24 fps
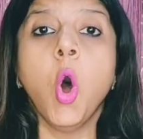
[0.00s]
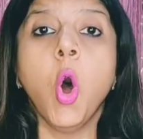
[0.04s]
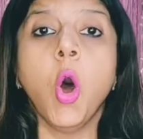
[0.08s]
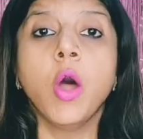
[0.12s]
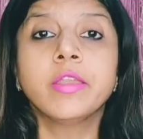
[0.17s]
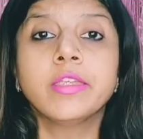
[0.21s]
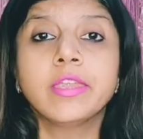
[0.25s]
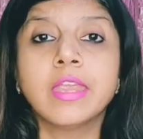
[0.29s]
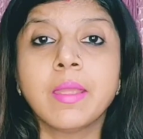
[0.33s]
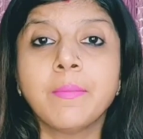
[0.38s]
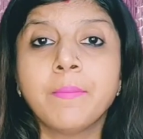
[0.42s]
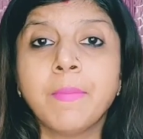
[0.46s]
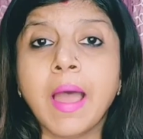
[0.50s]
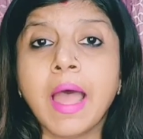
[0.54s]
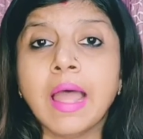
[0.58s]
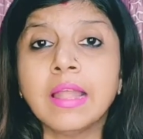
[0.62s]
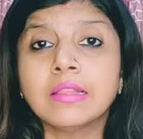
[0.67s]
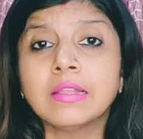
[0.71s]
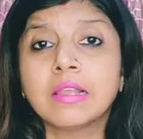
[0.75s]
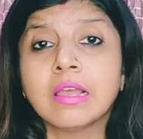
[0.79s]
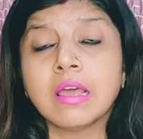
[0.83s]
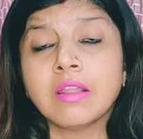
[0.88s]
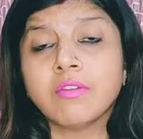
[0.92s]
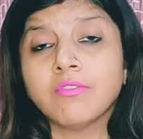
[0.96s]
और ये
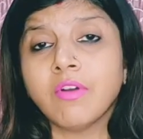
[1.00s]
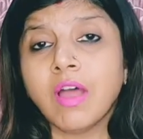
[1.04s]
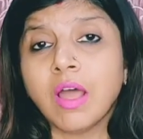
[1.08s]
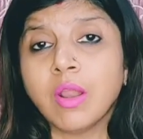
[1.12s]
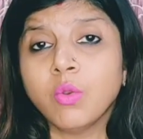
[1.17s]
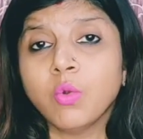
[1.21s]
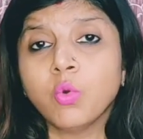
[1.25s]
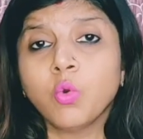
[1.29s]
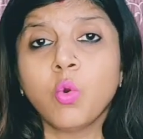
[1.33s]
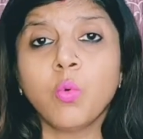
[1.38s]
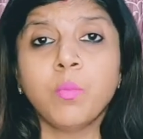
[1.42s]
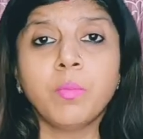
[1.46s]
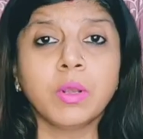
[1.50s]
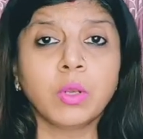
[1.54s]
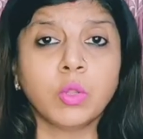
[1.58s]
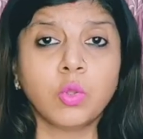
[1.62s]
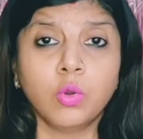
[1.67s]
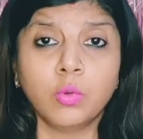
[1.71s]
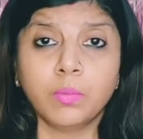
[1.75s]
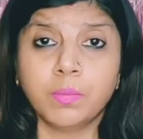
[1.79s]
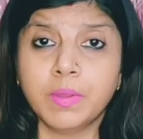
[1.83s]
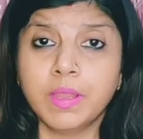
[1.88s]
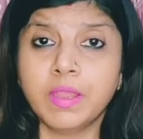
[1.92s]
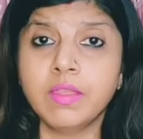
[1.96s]
बात घर वालों को
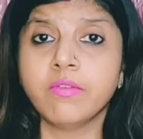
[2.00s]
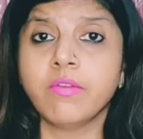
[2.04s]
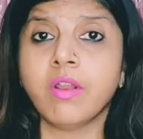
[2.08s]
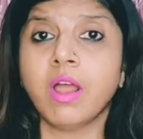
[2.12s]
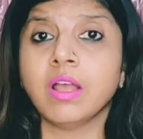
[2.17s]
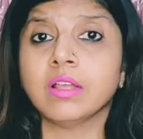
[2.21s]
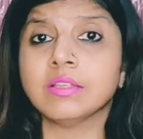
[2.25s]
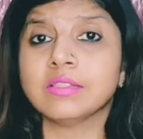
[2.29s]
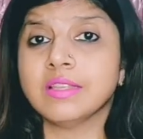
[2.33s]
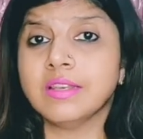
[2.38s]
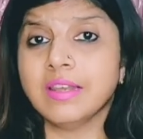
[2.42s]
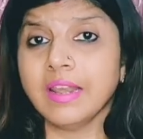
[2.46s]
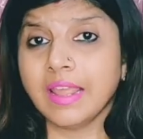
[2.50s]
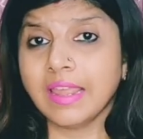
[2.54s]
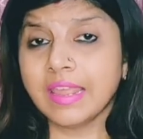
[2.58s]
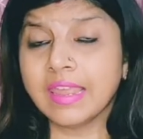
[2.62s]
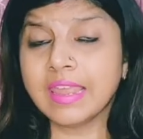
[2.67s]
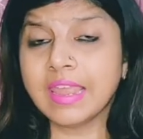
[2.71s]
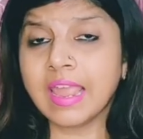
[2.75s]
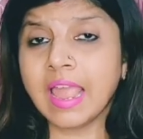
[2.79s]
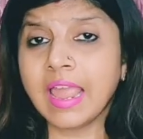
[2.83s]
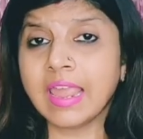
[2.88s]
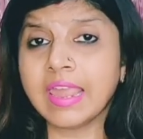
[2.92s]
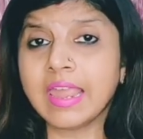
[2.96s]
बिल्कुल भी रास
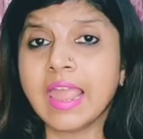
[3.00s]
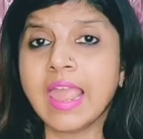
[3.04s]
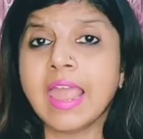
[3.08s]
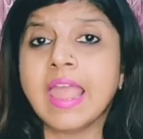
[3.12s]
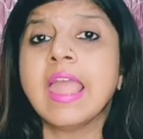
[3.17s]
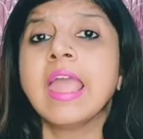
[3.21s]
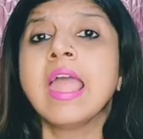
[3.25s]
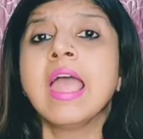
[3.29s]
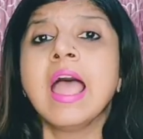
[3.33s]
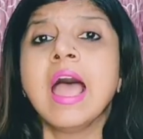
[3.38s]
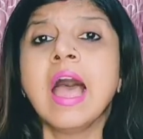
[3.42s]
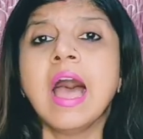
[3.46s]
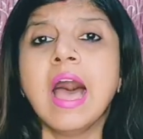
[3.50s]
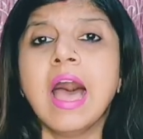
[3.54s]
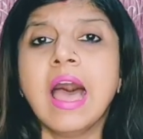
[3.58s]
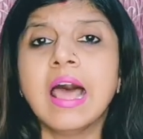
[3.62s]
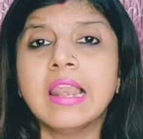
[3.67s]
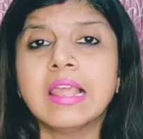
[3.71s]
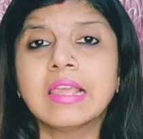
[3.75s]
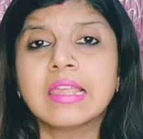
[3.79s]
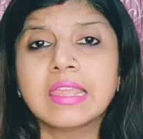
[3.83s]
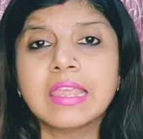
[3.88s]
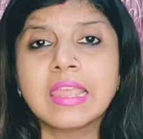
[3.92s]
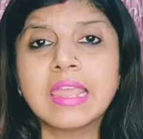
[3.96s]
नहीं आई है
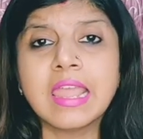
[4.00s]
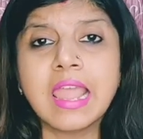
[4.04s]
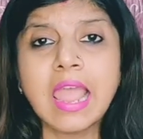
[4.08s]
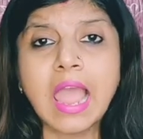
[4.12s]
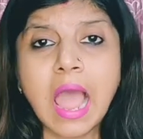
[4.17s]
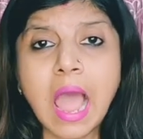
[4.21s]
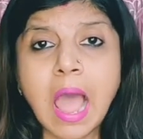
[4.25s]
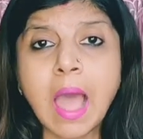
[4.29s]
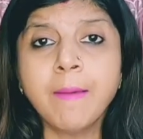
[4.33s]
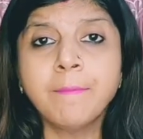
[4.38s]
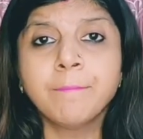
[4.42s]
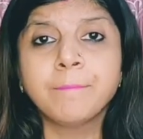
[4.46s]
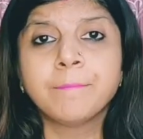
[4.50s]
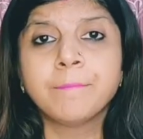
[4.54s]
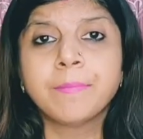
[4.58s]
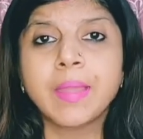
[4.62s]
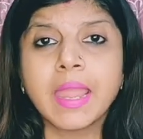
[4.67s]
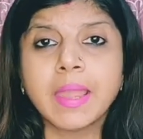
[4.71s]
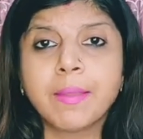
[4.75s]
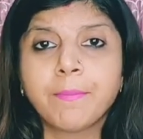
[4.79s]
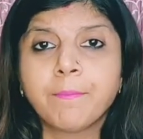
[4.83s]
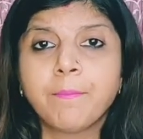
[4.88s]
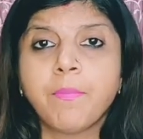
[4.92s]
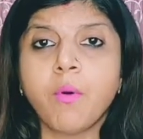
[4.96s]
हालांकि अब
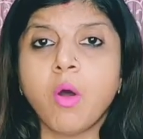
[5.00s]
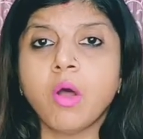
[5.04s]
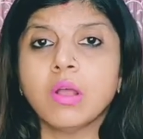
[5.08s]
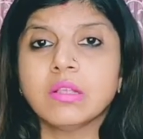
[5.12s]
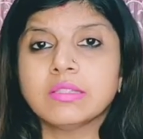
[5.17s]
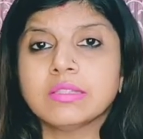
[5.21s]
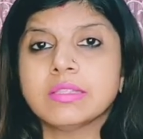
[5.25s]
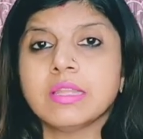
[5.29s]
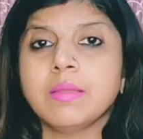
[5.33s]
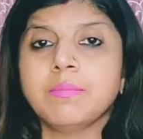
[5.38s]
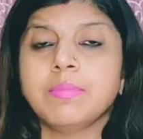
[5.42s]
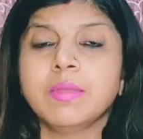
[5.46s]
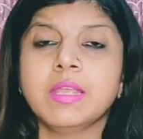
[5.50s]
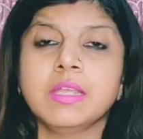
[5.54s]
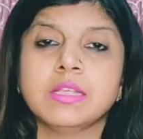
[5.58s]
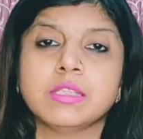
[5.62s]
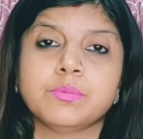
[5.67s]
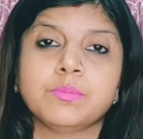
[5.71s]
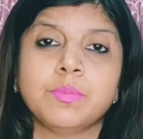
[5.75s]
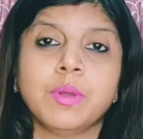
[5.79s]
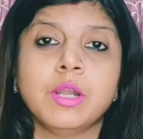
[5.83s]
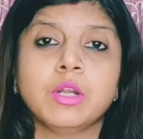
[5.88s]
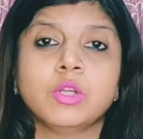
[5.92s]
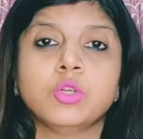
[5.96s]
बिग बॉस ने भी इस
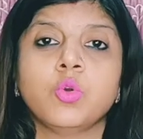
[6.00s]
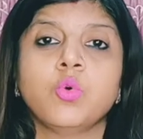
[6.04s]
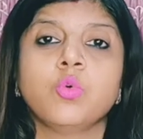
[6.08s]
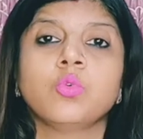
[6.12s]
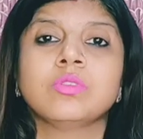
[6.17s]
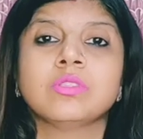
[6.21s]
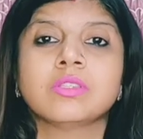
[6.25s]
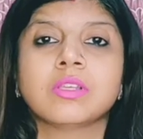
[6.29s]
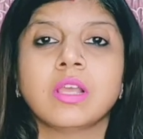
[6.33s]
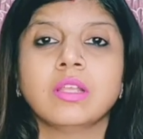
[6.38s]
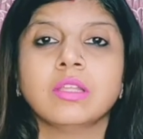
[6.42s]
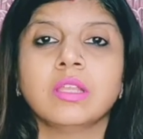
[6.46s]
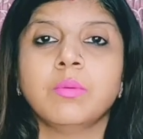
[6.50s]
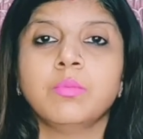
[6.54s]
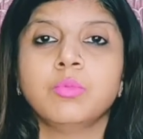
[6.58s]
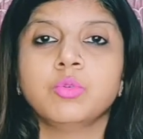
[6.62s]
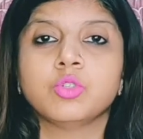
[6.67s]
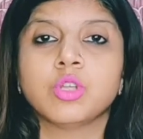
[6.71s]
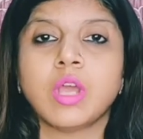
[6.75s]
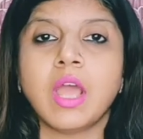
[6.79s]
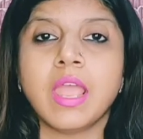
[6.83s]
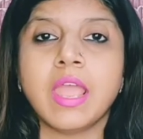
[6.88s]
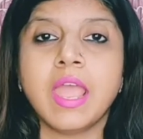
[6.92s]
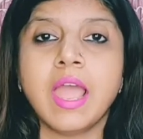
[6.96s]
पर ठोस कदम
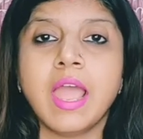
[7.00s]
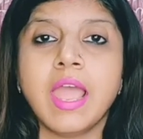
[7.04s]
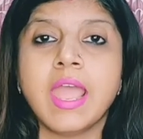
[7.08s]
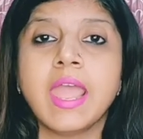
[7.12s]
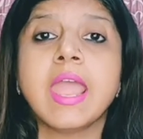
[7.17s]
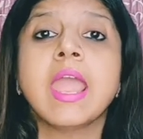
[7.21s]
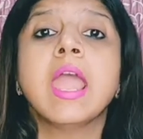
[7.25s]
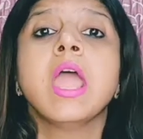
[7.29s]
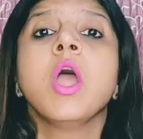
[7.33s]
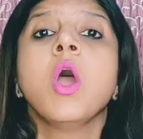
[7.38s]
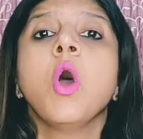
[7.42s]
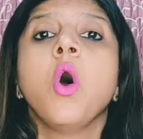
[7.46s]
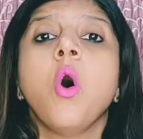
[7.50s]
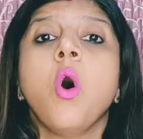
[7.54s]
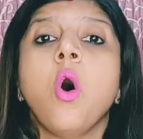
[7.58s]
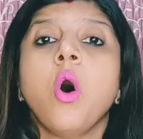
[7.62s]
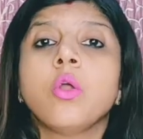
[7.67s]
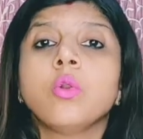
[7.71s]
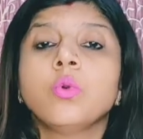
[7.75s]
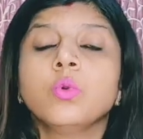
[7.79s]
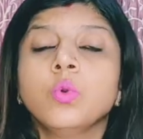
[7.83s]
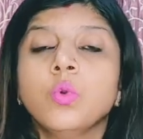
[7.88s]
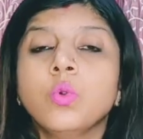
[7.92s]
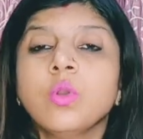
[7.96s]
उठाया है
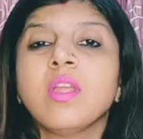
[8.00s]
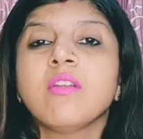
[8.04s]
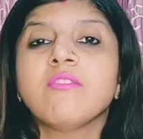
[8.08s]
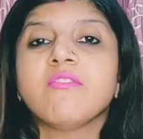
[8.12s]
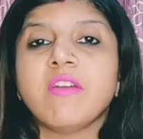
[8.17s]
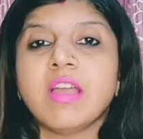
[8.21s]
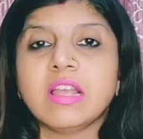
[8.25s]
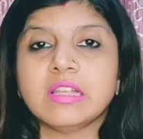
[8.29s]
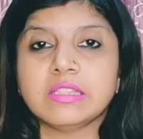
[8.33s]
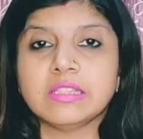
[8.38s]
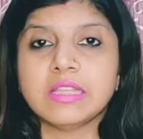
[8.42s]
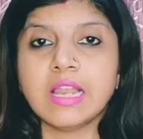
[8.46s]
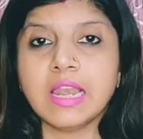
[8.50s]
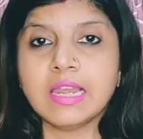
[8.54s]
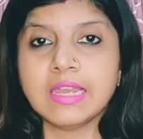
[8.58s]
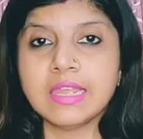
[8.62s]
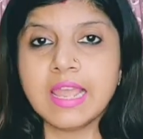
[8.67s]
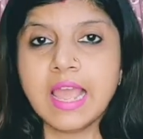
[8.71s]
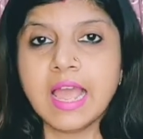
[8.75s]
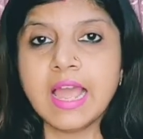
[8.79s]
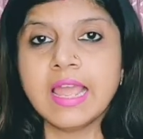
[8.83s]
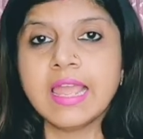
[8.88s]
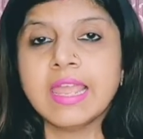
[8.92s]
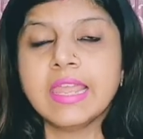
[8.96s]
और उन्होंने फैसला
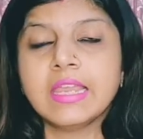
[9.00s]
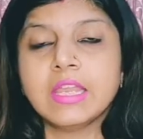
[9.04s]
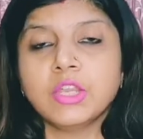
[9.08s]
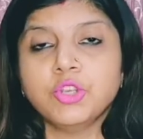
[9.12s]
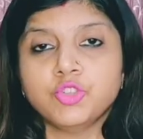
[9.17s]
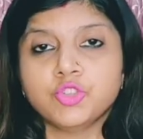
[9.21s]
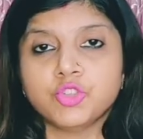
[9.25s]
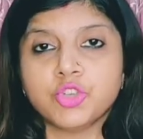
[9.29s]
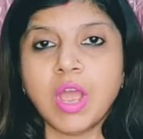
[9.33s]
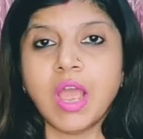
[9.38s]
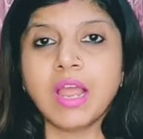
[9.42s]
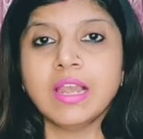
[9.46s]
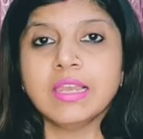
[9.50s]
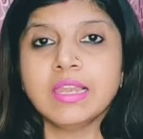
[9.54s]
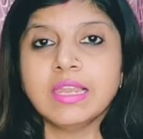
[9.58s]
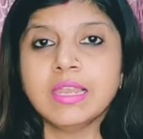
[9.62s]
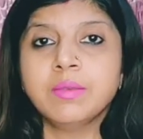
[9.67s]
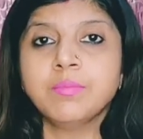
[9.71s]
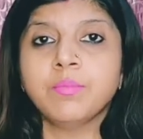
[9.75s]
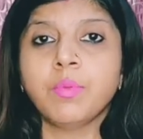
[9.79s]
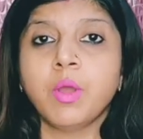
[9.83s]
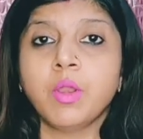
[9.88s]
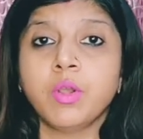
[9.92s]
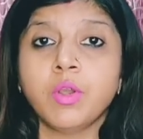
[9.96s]
लिया है कि
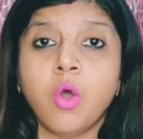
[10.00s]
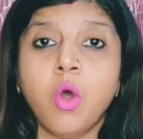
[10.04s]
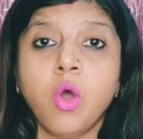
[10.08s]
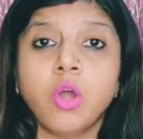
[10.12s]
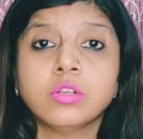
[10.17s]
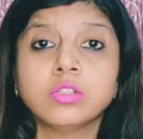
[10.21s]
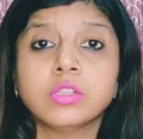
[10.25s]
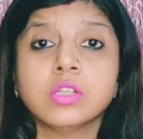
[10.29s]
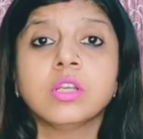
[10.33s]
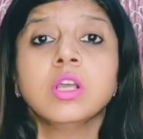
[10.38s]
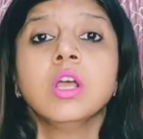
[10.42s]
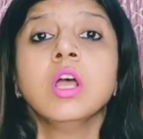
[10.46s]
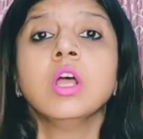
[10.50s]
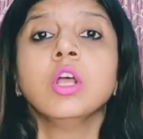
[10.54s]
शालीन भनौट